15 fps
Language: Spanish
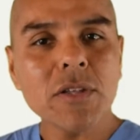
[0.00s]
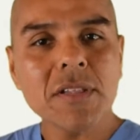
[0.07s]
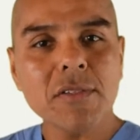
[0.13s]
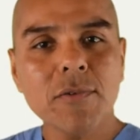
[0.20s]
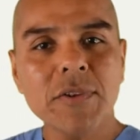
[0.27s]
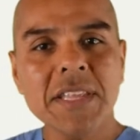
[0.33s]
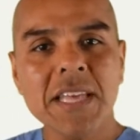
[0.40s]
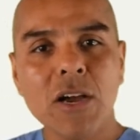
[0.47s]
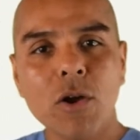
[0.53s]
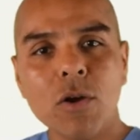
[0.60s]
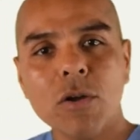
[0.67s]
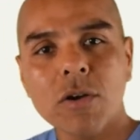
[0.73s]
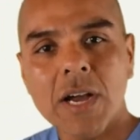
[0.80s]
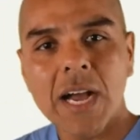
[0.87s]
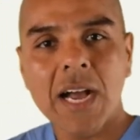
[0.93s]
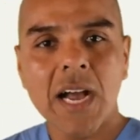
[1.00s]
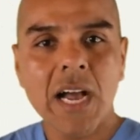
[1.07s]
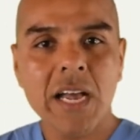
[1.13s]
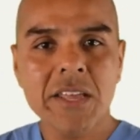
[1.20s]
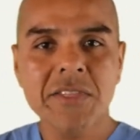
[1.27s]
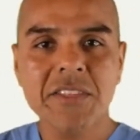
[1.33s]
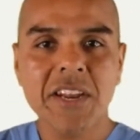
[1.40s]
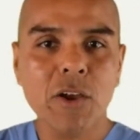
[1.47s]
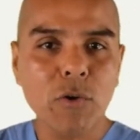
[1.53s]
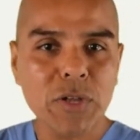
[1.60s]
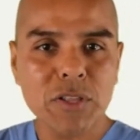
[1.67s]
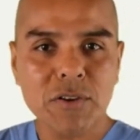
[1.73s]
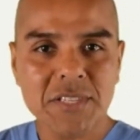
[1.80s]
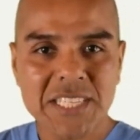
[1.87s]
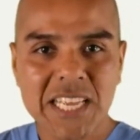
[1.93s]
de su vida coloca entre
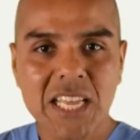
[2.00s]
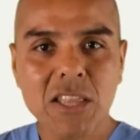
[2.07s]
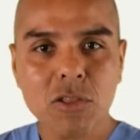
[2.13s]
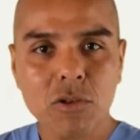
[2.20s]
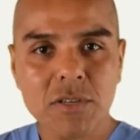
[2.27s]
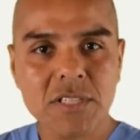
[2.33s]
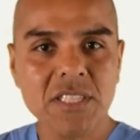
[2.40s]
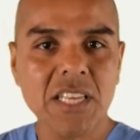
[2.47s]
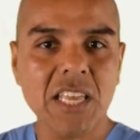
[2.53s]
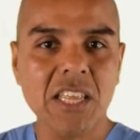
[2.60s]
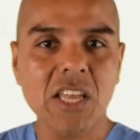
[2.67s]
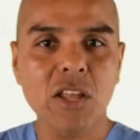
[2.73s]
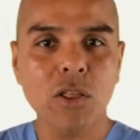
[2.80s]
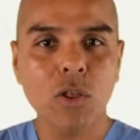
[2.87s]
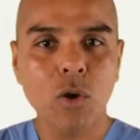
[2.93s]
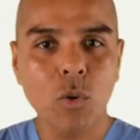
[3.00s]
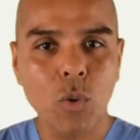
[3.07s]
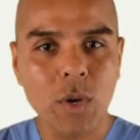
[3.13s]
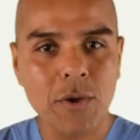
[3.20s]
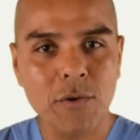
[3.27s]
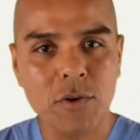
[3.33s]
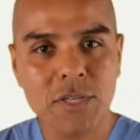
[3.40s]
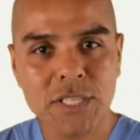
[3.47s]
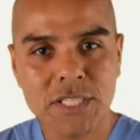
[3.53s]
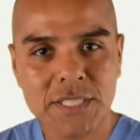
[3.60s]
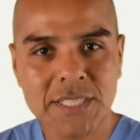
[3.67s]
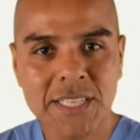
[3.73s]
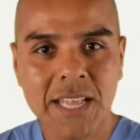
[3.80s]
400 y 500 huevos.